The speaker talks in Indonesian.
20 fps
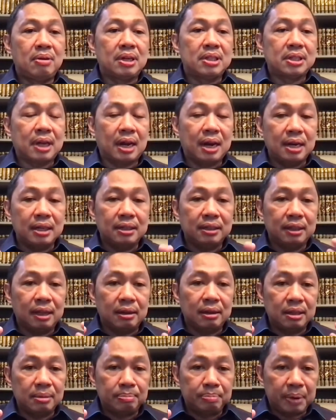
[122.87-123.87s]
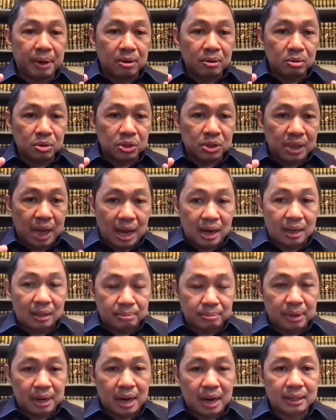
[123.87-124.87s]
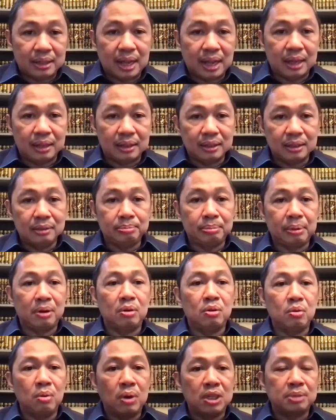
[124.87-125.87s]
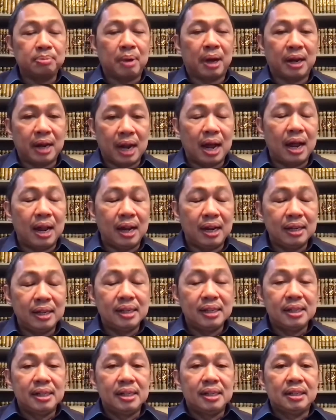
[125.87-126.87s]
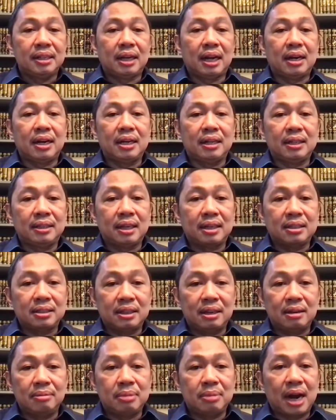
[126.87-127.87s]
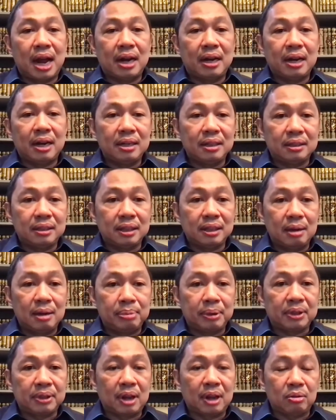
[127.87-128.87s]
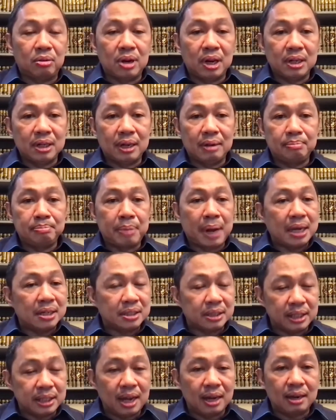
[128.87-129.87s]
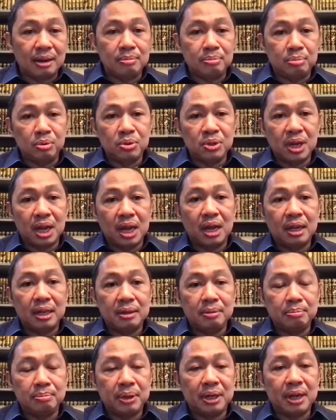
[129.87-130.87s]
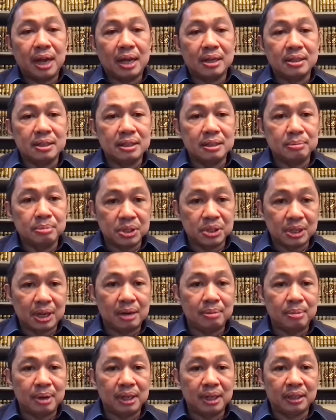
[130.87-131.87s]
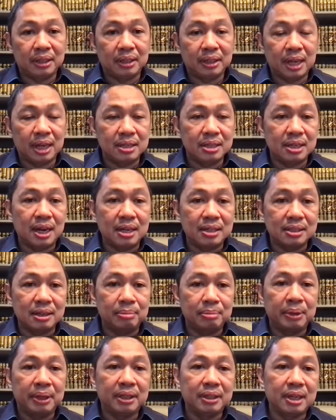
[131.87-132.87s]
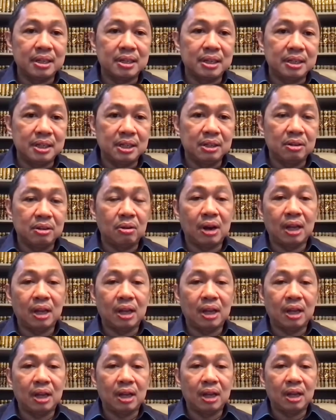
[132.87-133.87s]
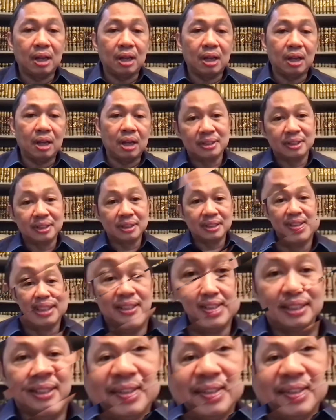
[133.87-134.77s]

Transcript: sekarang kita perlu sangat berhati-hati, perlu waspada, karena kita sedang berada di tengah pertarungan yang pasti akan punya implikasi besar bagi kita. Jangan sampai kita jadi collateral damage